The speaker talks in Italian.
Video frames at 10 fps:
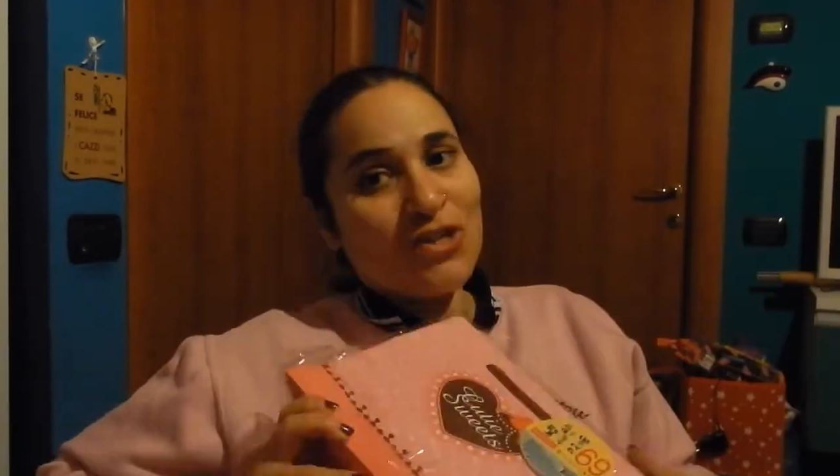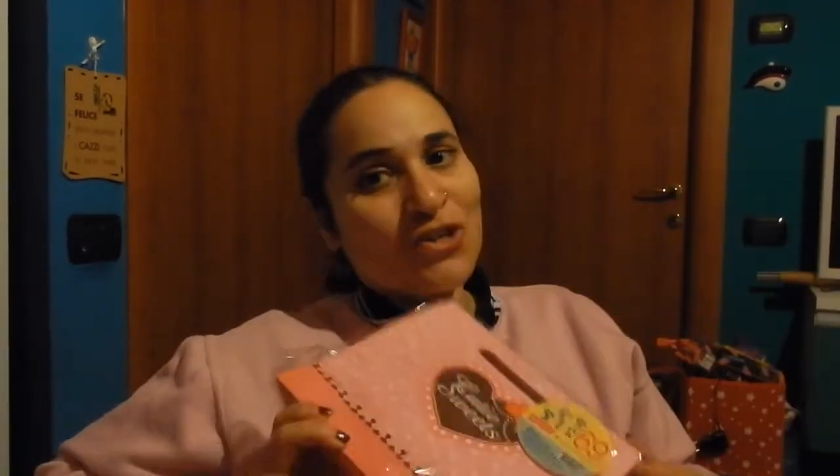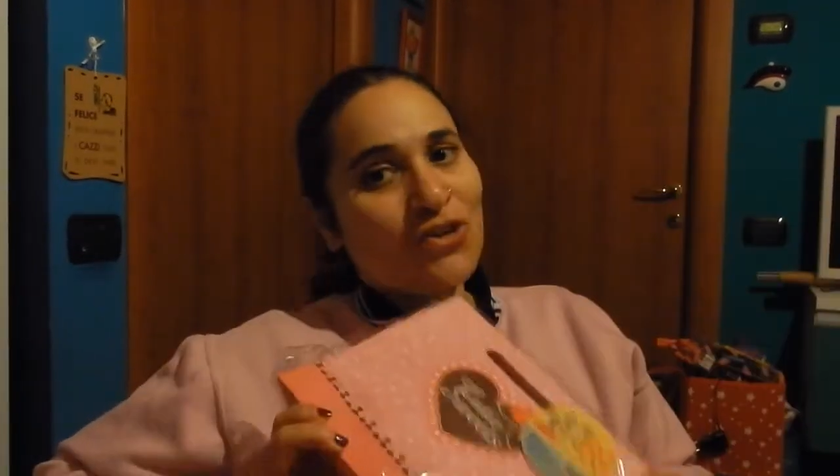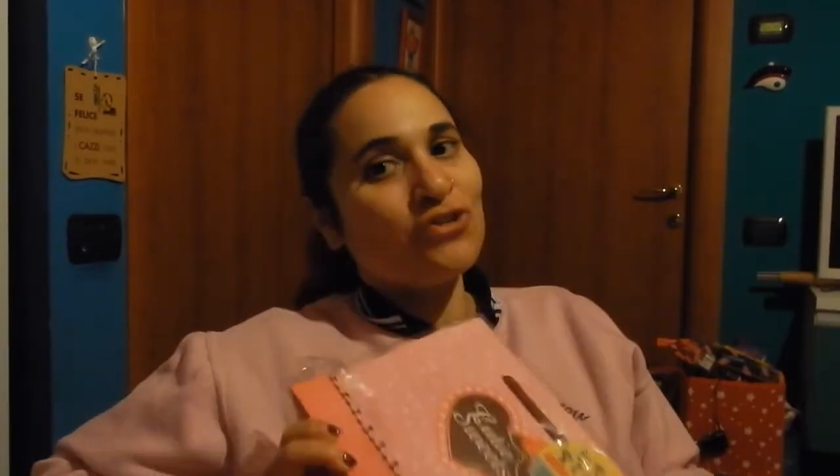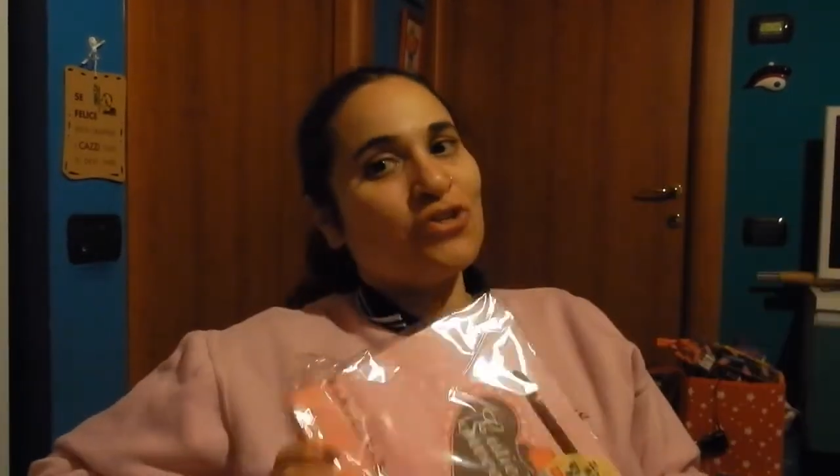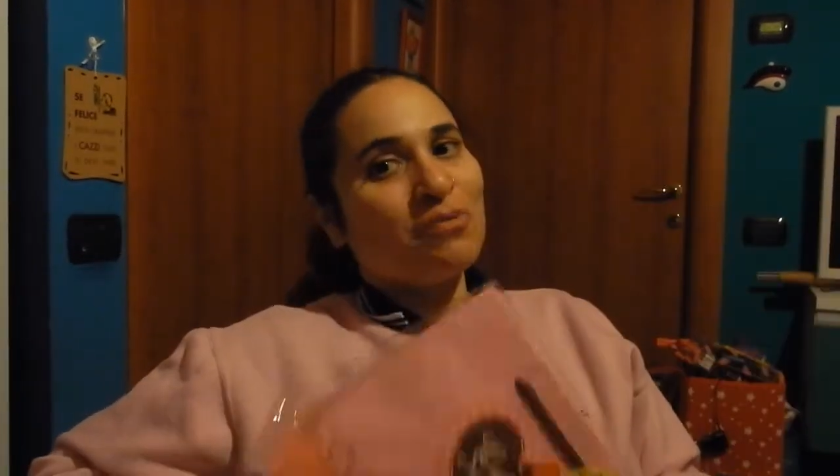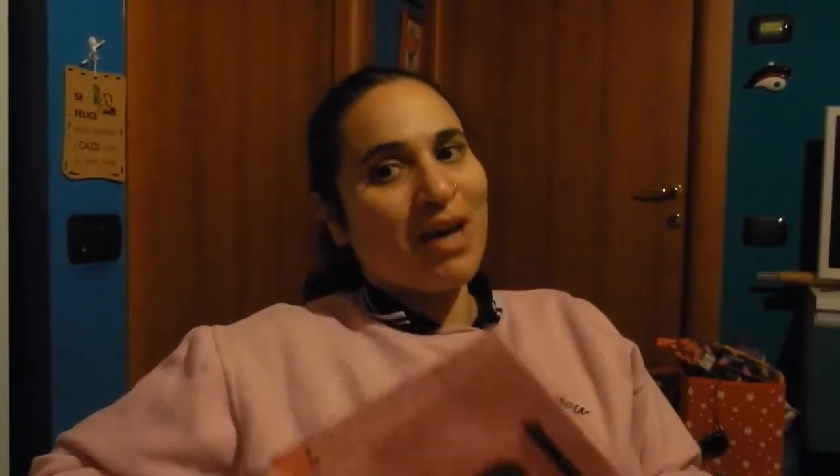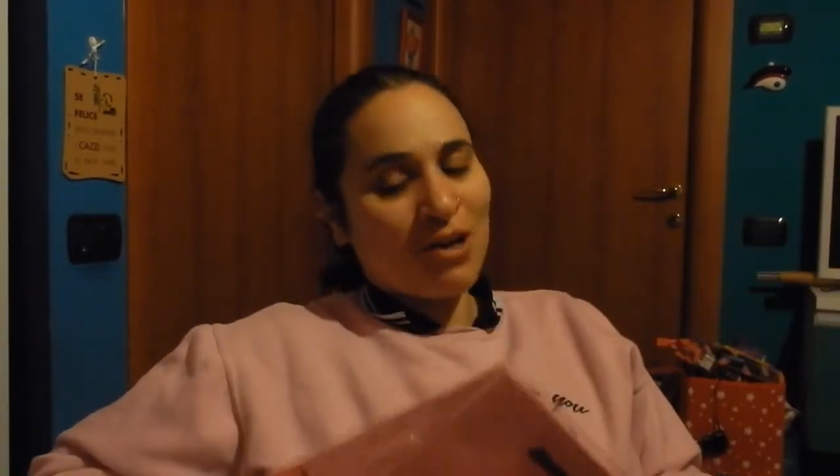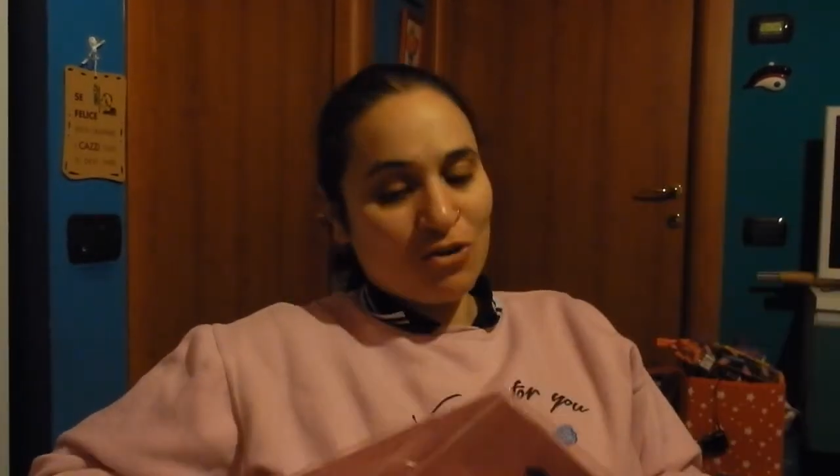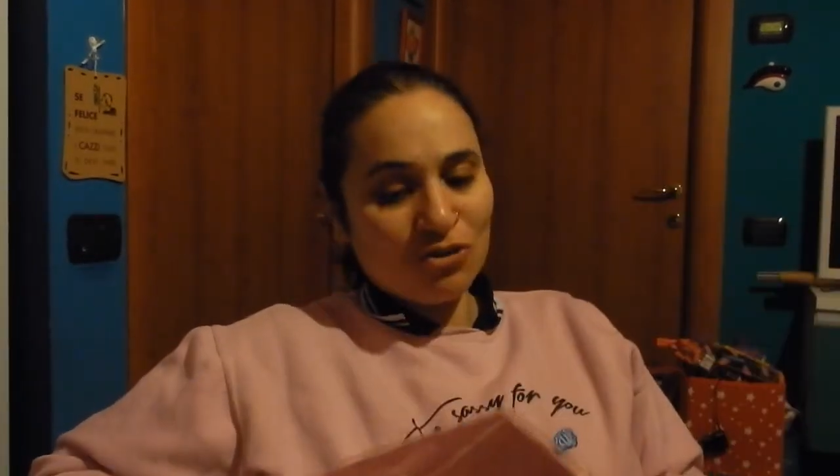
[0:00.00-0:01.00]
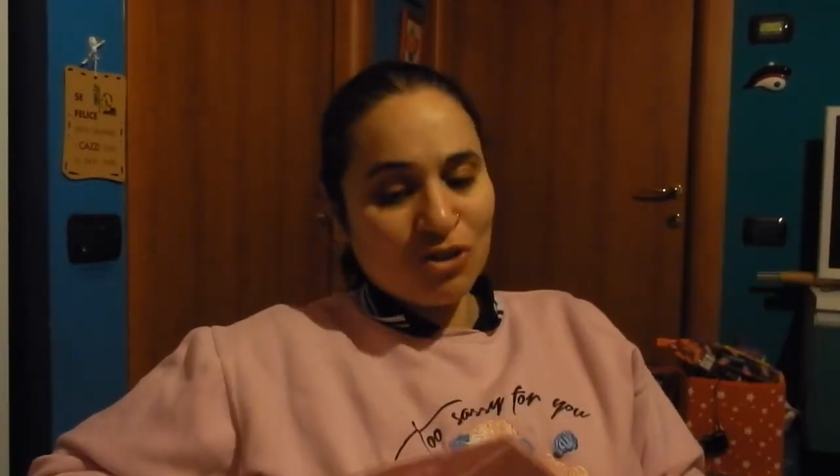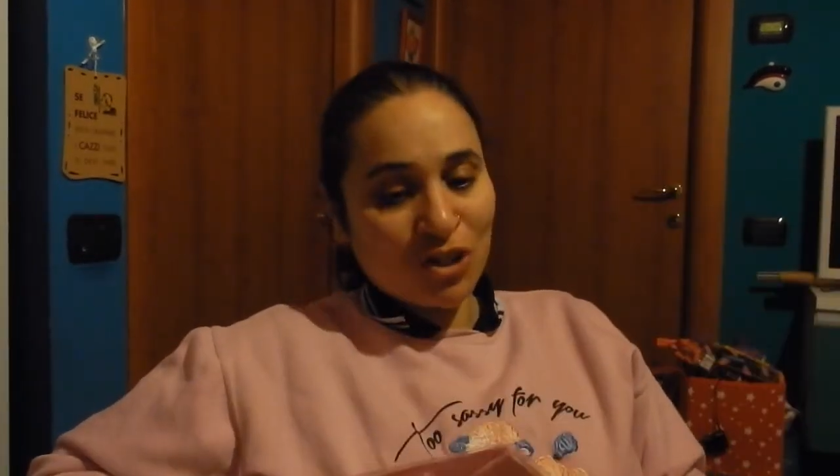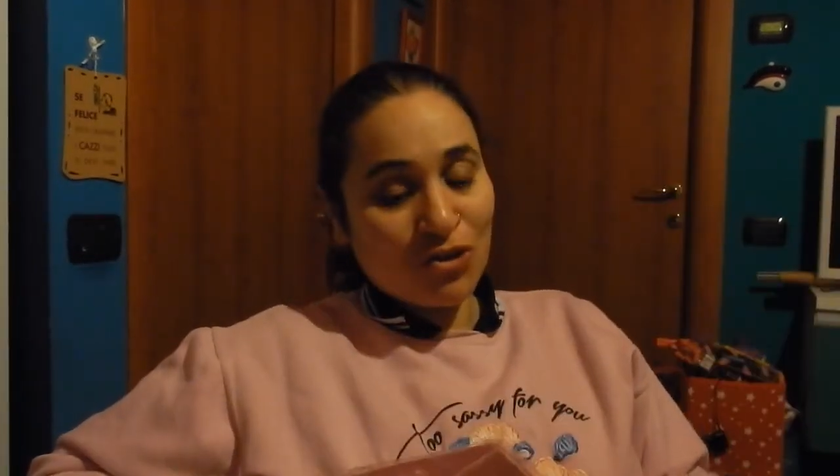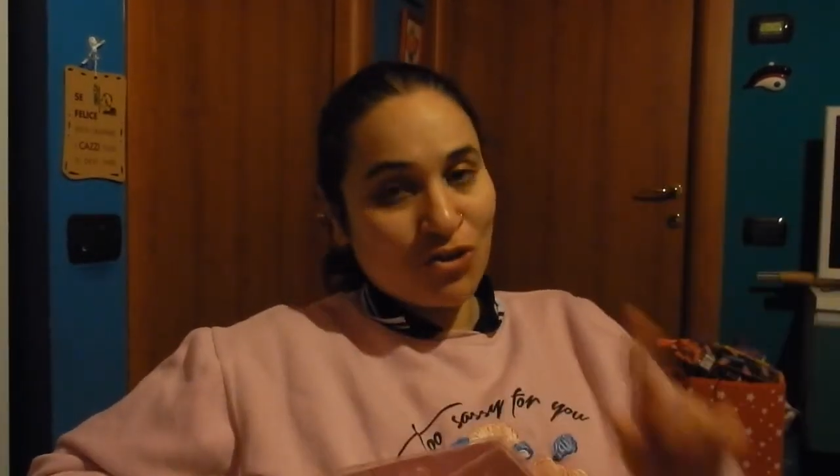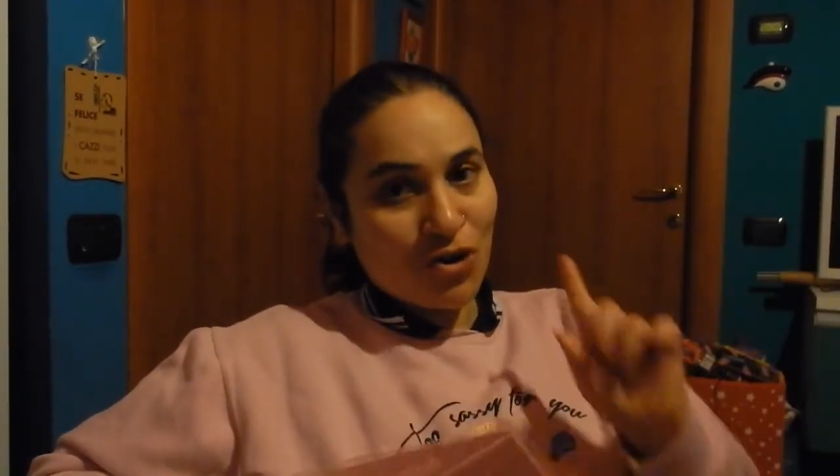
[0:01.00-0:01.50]
Secondo me
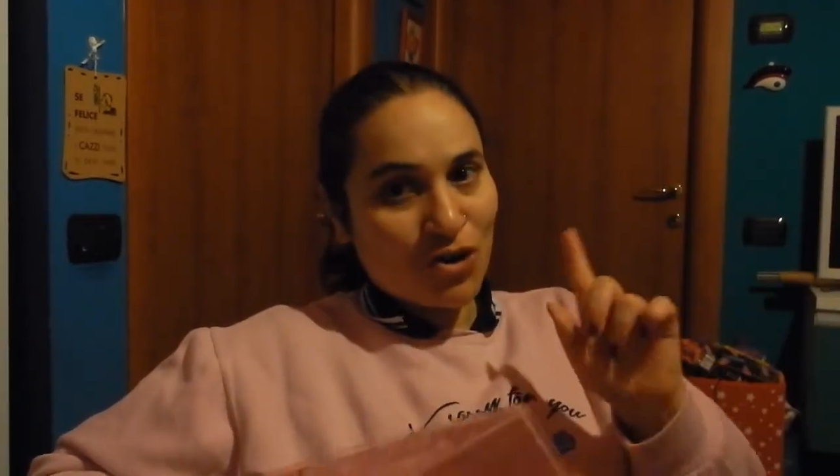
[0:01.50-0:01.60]
contengono